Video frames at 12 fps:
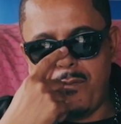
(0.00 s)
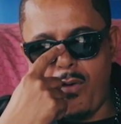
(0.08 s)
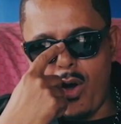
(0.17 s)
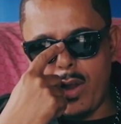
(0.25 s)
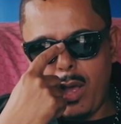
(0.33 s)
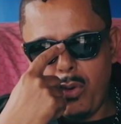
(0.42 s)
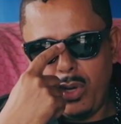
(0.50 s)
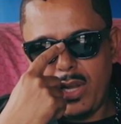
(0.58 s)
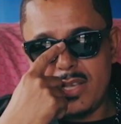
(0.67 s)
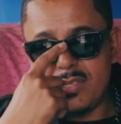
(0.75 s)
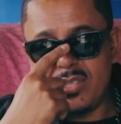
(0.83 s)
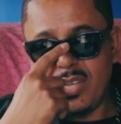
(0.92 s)
Fora o
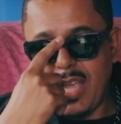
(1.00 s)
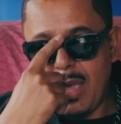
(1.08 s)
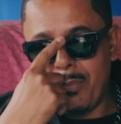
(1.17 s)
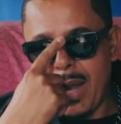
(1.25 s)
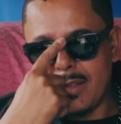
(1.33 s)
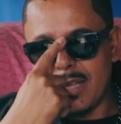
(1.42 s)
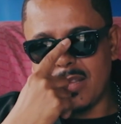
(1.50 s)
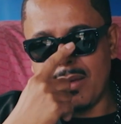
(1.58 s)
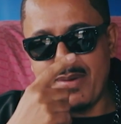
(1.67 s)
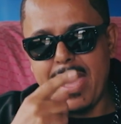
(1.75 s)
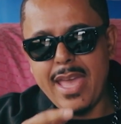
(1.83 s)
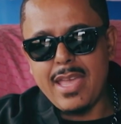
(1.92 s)
lance de quebrada
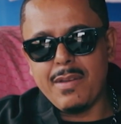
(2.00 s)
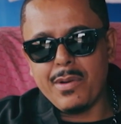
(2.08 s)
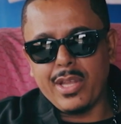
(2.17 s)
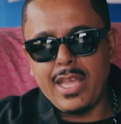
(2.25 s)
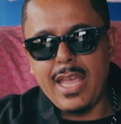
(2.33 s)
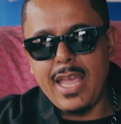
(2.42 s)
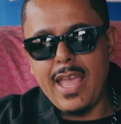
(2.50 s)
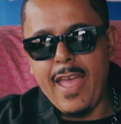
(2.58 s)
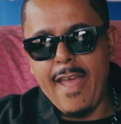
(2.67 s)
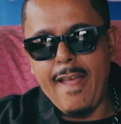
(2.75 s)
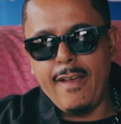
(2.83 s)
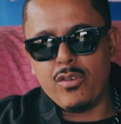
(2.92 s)
também, porque
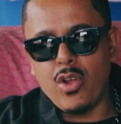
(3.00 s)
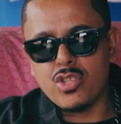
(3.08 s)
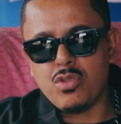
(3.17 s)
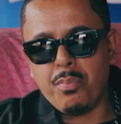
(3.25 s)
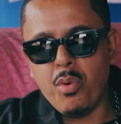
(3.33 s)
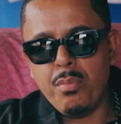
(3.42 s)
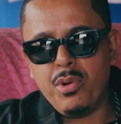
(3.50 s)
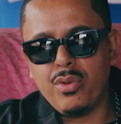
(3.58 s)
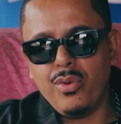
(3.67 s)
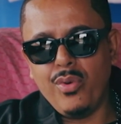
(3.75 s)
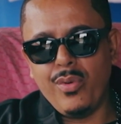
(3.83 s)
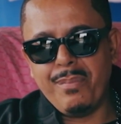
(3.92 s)
é, o nosso
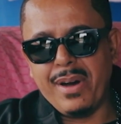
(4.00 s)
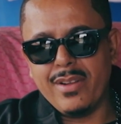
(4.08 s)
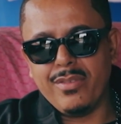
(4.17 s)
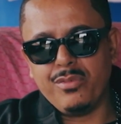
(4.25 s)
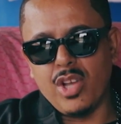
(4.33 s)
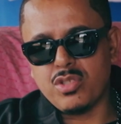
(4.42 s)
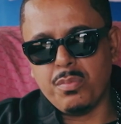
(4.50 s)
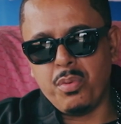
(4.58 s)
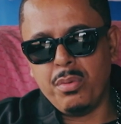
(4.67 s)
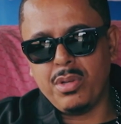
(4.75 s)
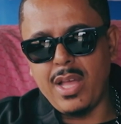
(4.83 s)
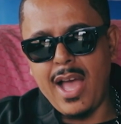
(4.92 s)
público, mano, o nosso
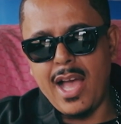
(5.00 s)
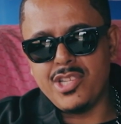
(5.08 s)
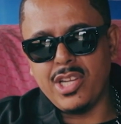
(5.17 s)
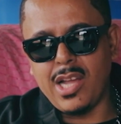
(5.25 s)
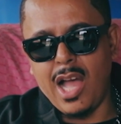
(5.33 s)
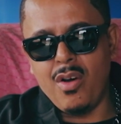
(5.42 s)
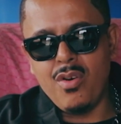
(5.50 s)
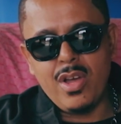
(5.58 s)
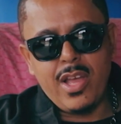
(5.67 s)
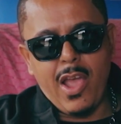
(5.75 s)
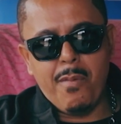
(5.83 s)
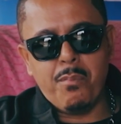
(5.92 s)
público é radical.
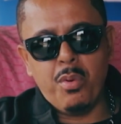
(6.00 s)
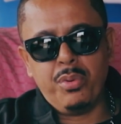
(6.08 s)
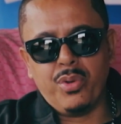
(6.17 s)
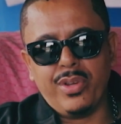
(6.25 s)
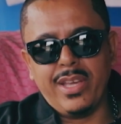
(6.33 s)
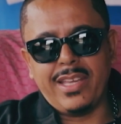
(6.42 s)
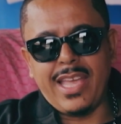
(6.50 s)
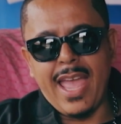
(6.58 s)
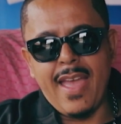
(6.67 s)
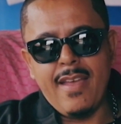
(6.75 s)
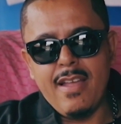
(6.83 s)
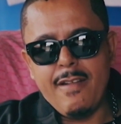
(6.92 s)
É um público que
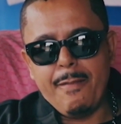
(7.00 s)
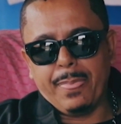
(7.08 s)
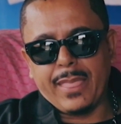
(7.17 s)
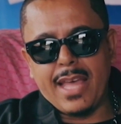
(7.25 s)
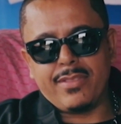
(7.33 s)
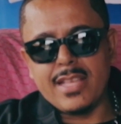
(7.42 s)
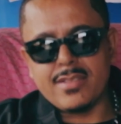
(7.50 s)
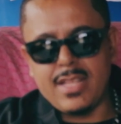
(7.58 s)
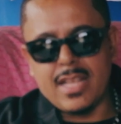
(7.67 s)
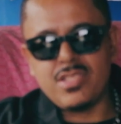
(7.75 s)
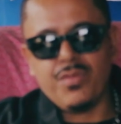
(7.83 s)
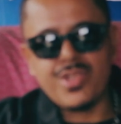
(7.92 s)
quer, quer
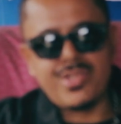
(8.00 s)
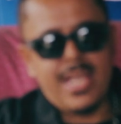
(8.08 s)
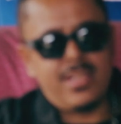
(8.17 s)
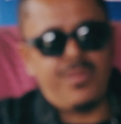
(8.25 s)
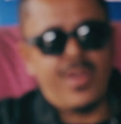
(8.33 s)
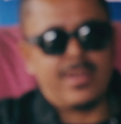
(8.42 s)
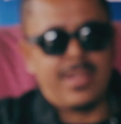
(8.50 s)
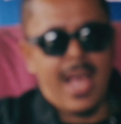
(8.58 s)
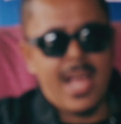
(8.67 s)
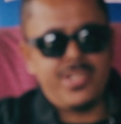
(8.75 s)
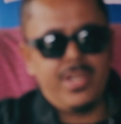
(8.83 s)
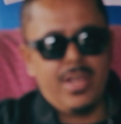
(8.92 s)
testar se você é de
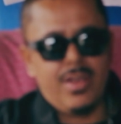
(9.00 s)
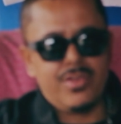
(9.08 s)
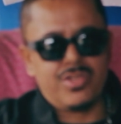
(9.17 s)
verdade.